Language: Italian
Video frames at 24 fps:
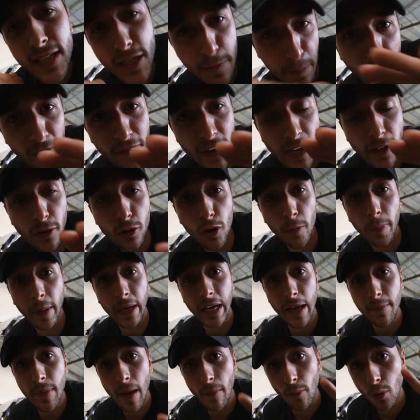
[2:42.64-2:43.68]
spavento
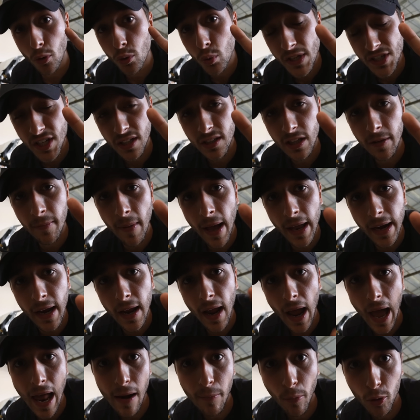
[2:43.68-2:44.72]
perché abbiamo due
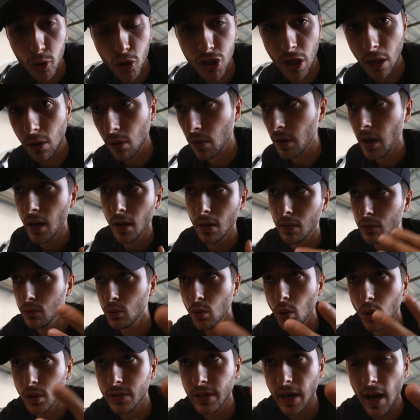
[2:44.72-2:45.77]
settimane al motosalone,
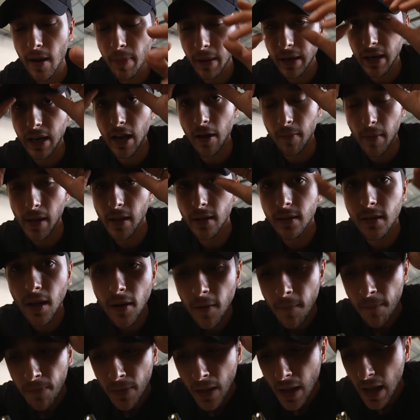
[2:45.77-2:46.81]
due o tre praticamente.
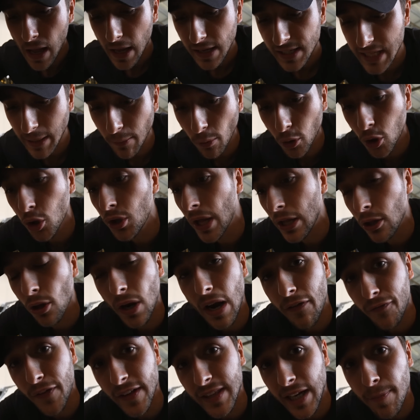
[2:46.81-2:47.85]
Stiamo chiudendo
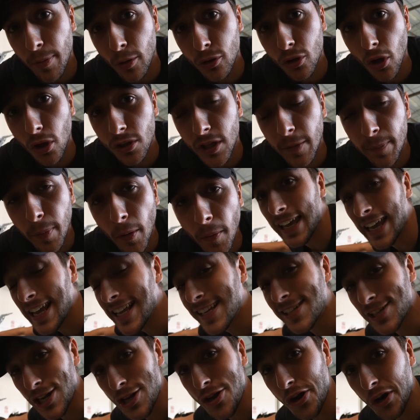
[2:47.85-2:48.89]
l'F3 prototipo, il
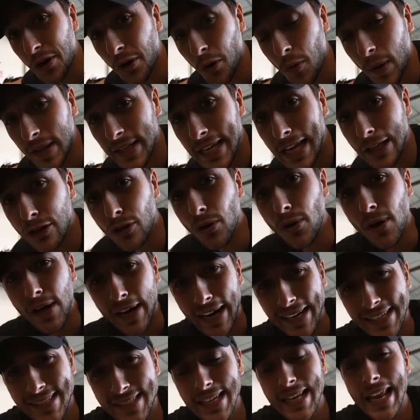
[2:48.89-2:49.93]
signorino qua dietro,
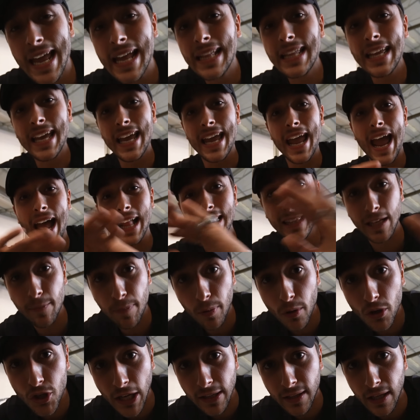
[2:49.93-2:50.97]
tra stiledi e altri
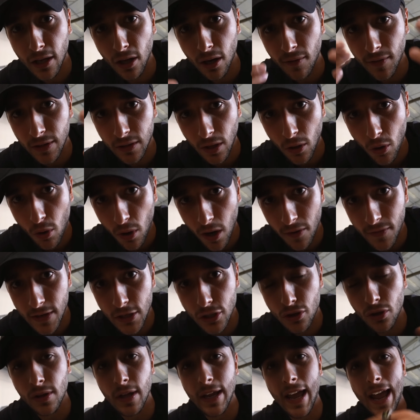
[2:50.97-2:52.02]
progetti che non avete ancora
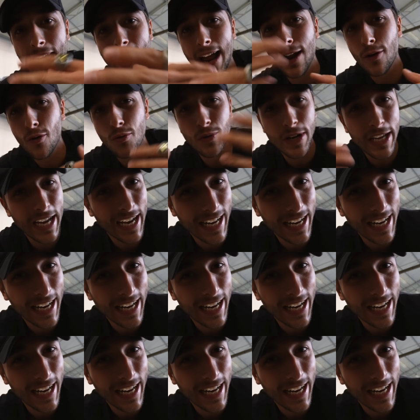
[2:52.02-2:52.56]
visto di alcuni